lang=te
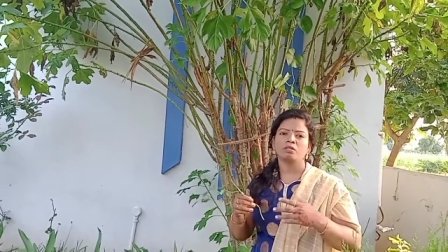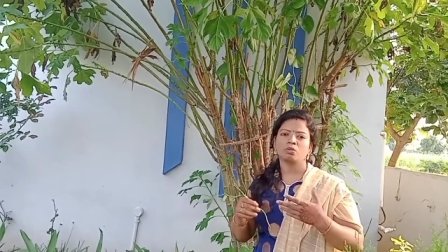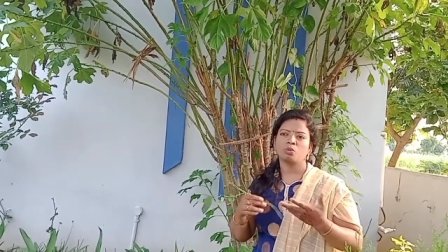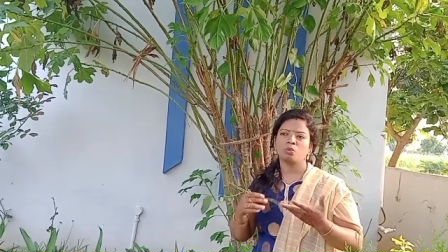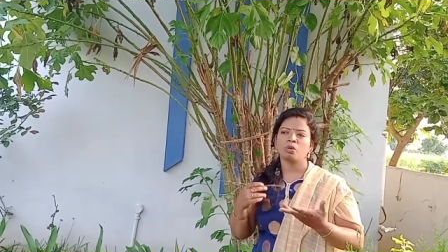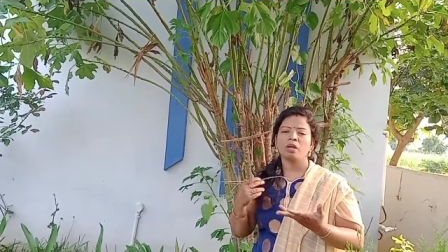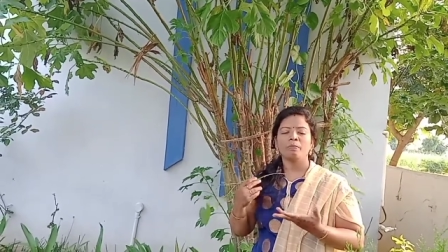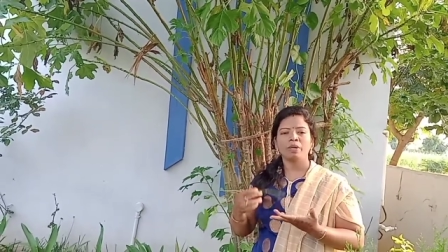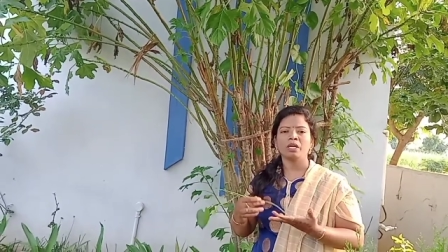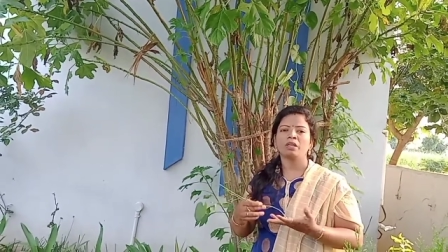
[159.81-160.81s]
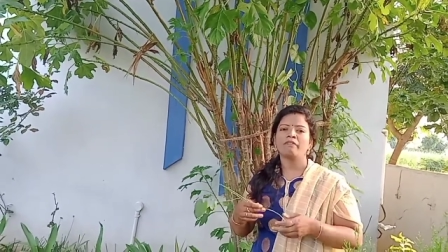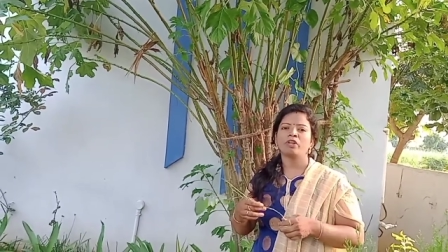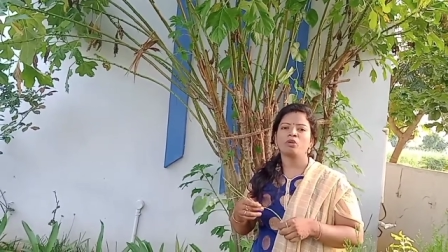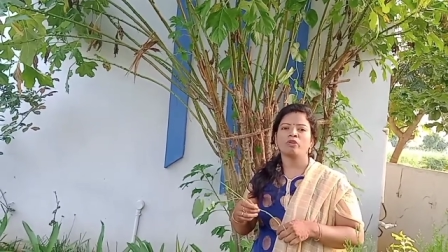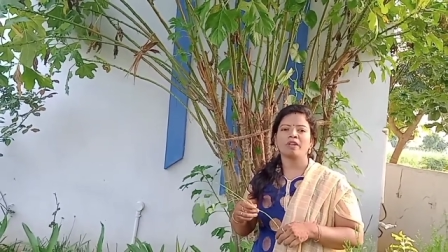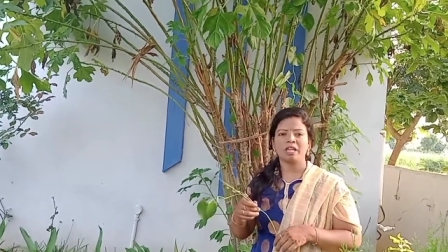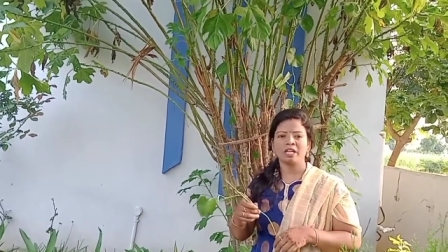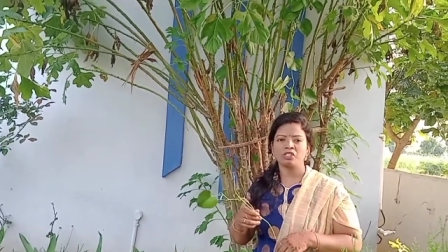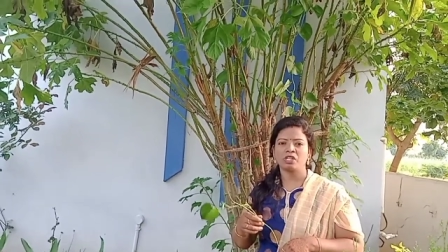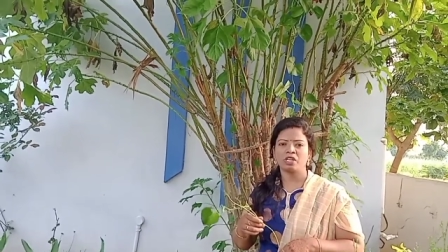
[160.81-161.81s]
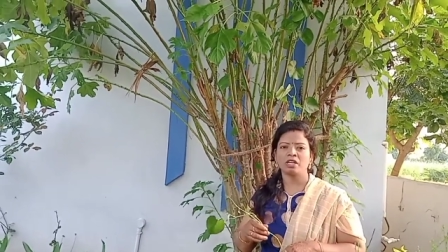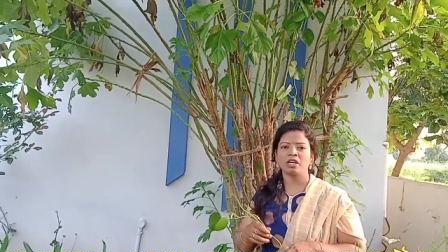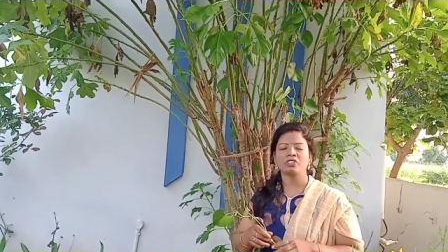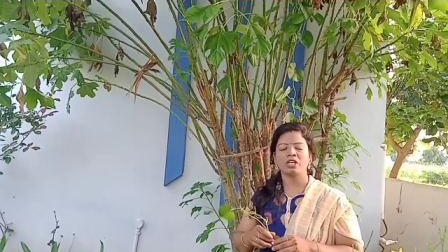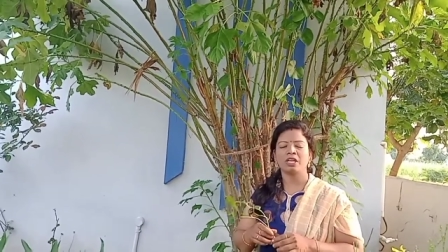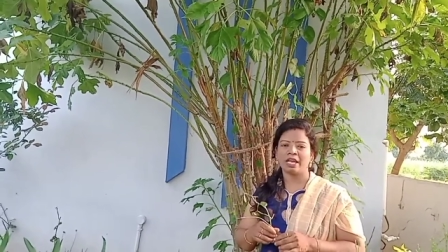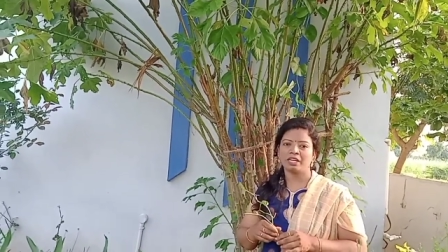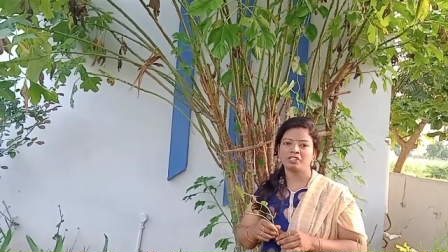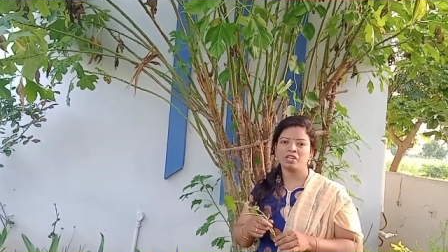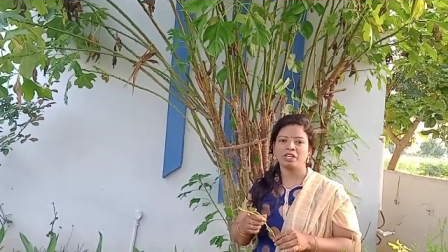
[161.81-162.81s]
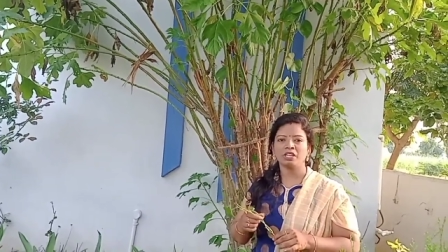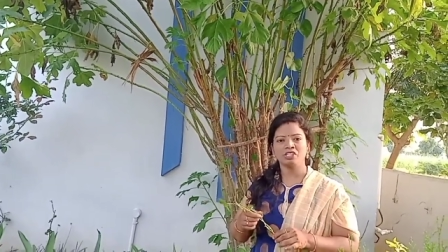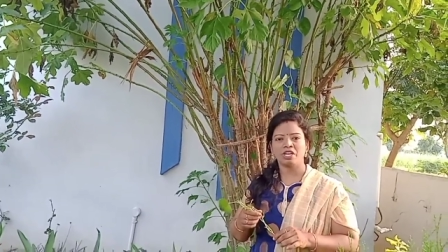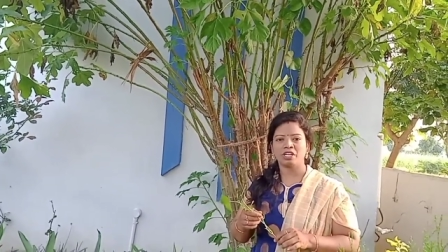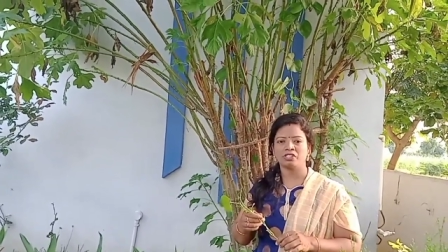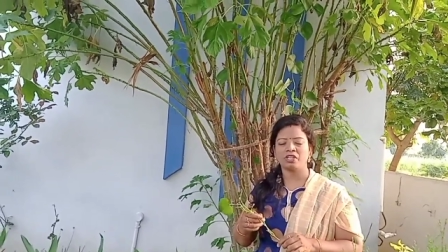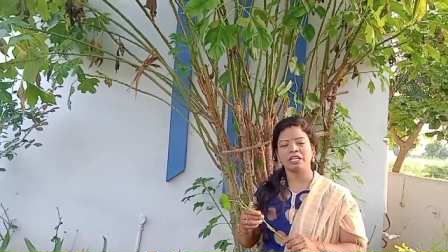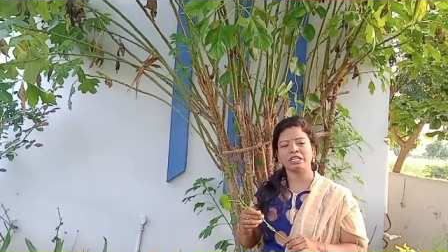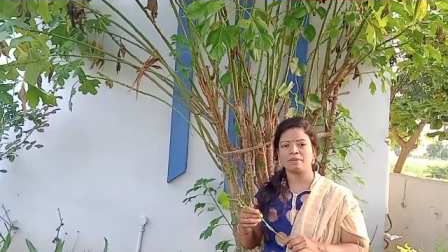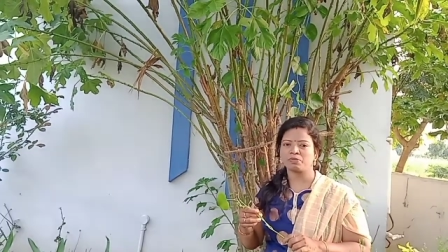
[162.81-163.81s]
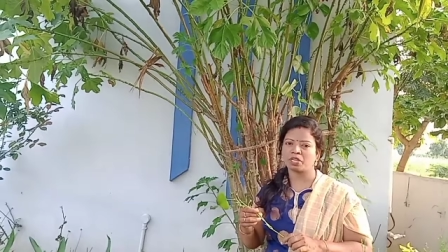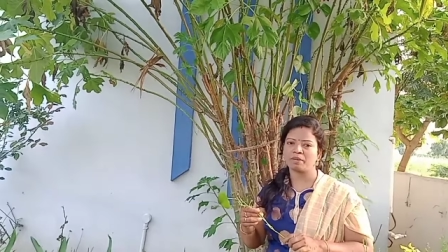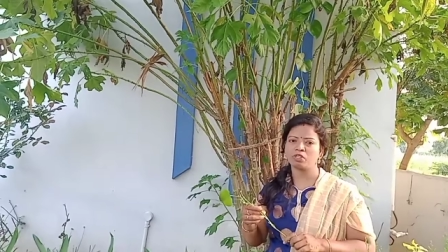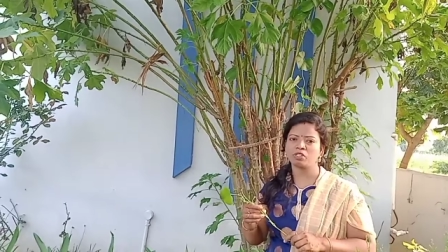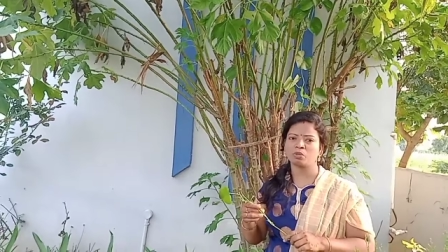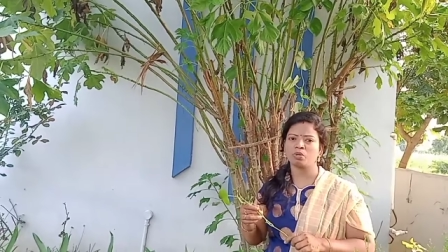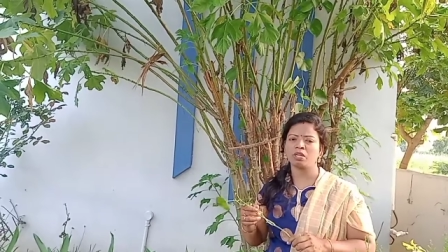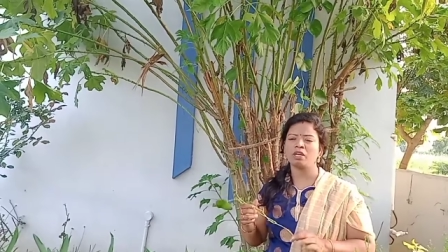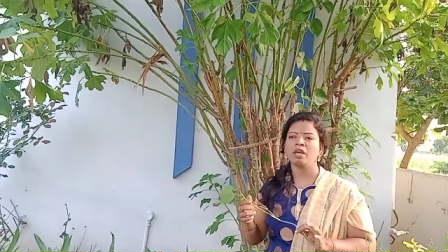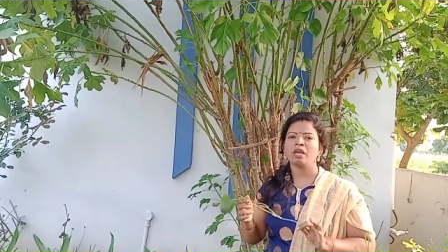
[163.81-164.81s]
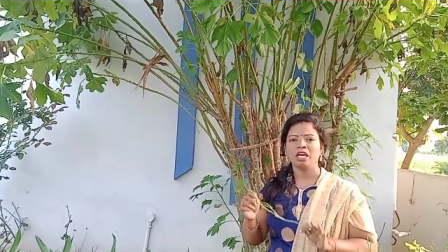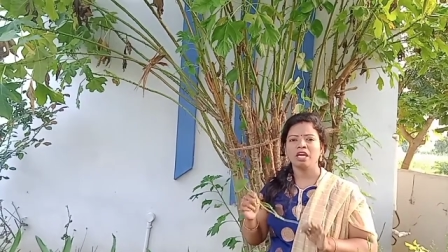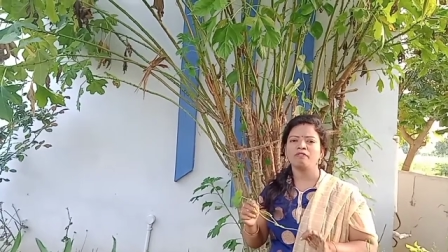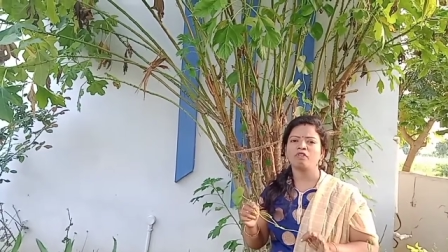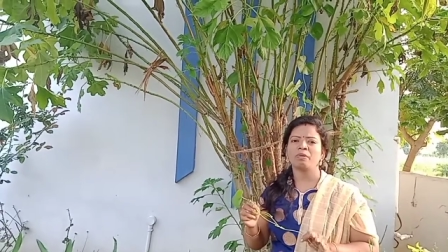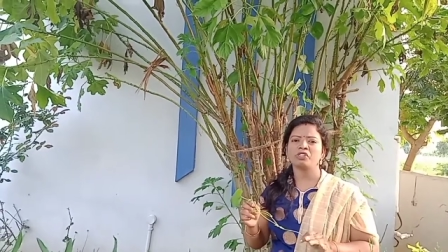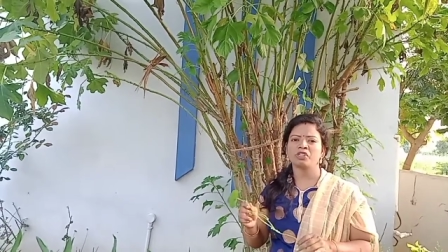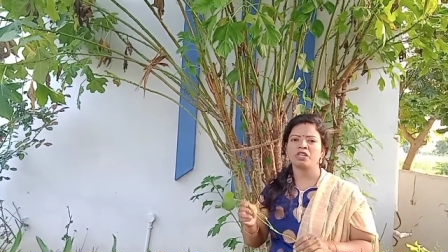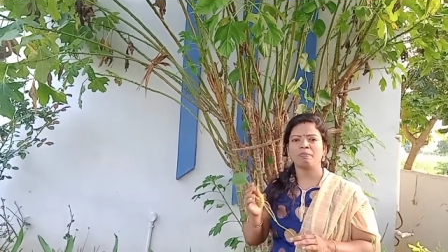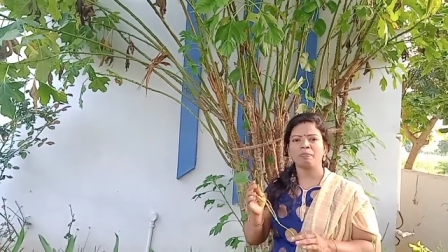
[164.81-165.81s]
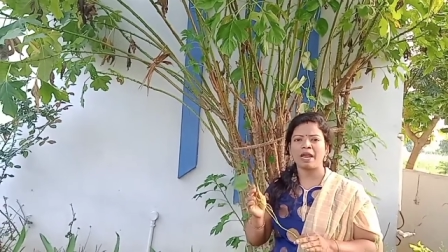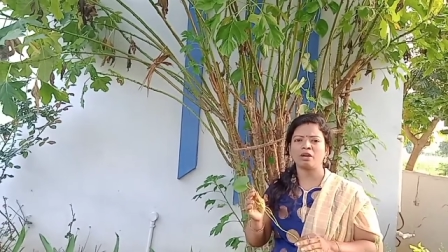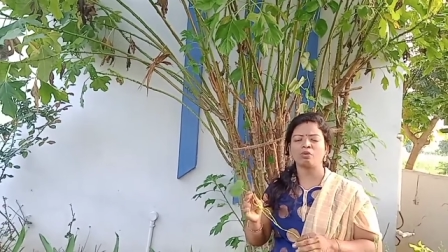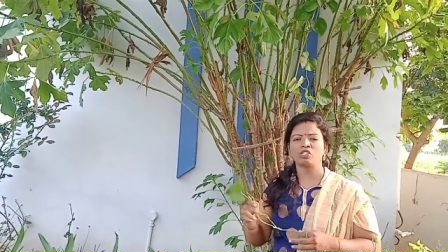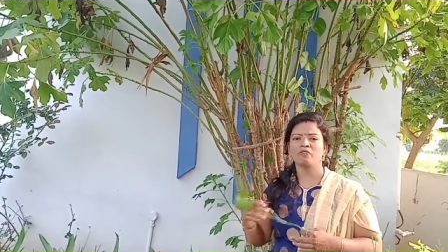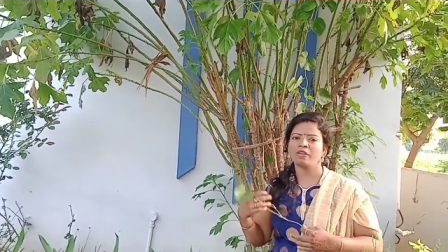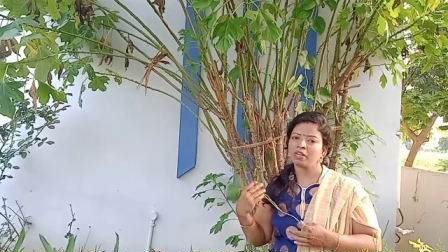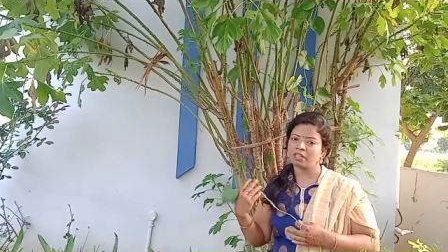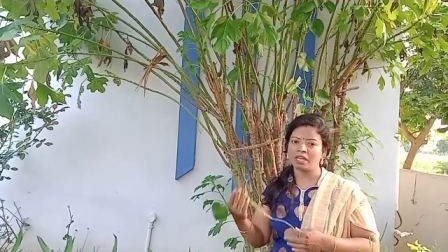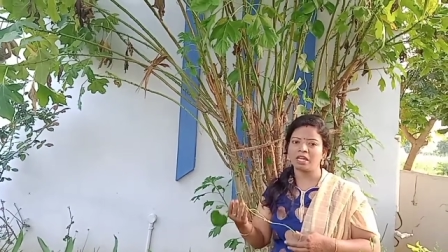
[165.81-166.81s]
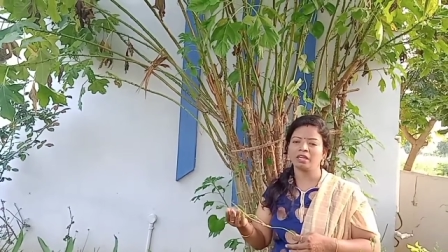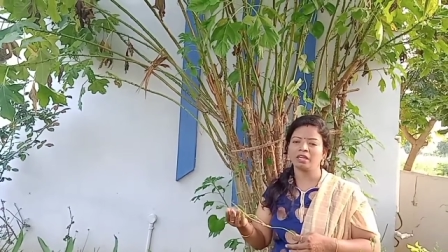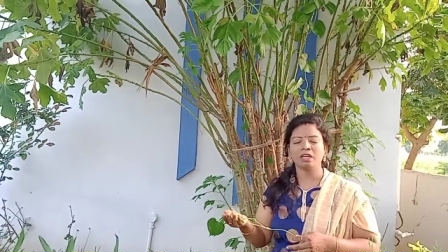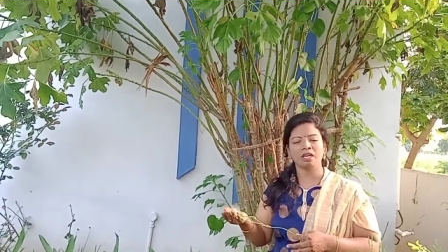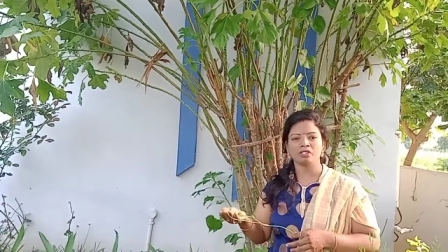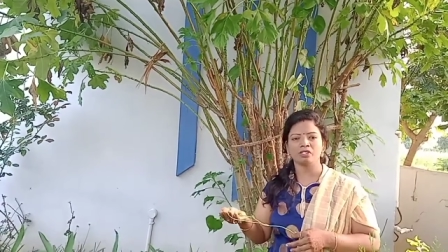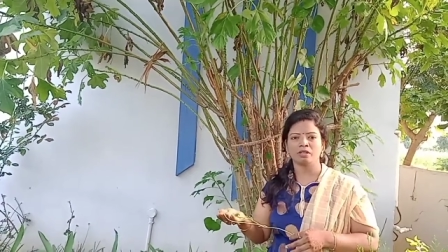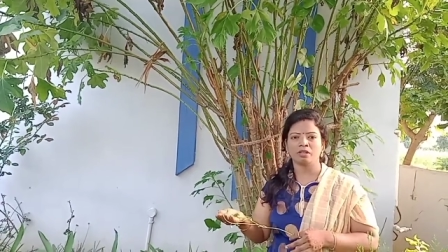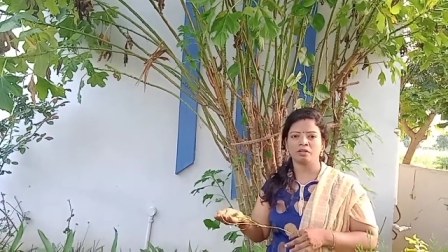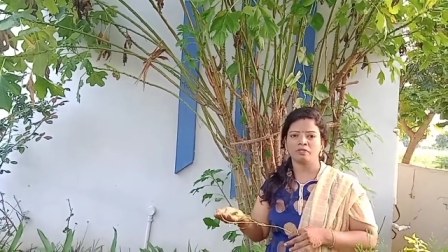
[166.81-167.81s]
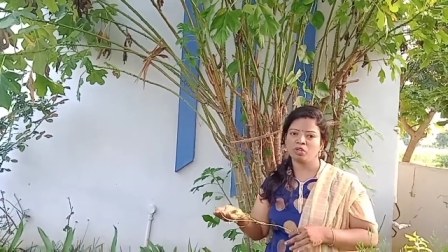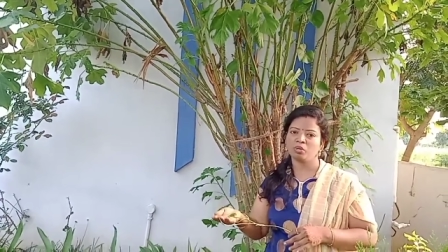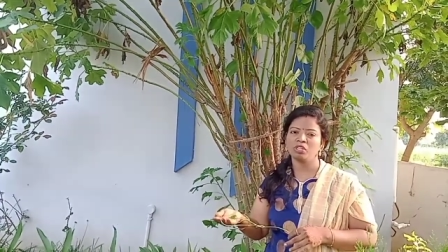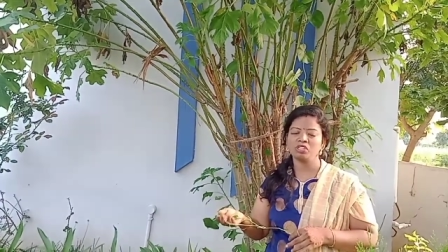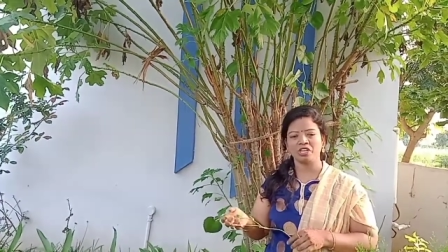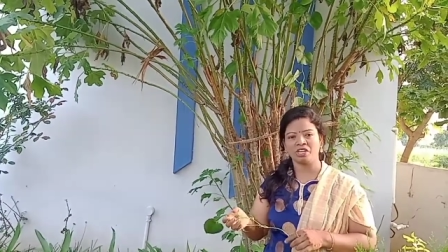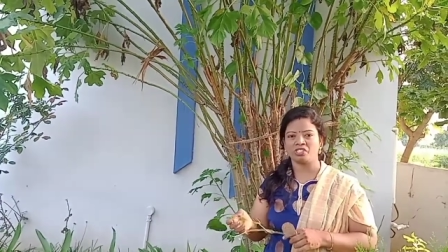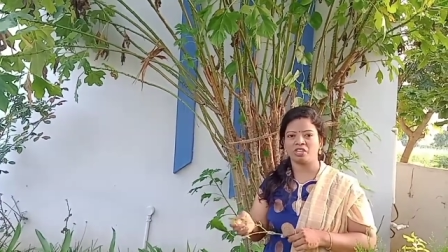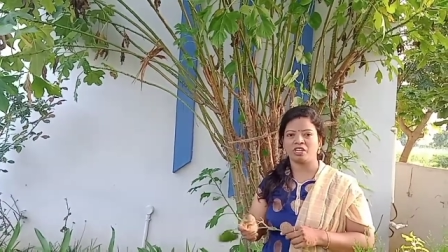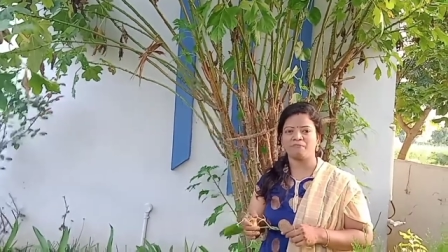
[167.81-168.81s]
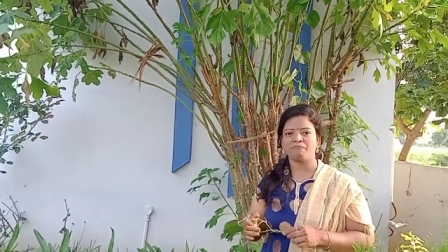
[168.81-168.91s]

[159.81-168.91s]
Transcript: సో మీకు నా వీడియో ఒకవేళ నచ్చితే నా ఛానల్ లైక్ చేయండి షేర్ చేయండి ఇంకా సబ్స్క్రైబ్ చేసుకోండి ఈ ఇన్ఫర్మేషన్ ఈ ప్లాంట్ గురించి వేరే తెలియాలంటే ఈ వీడియోని షేర్ చేయండి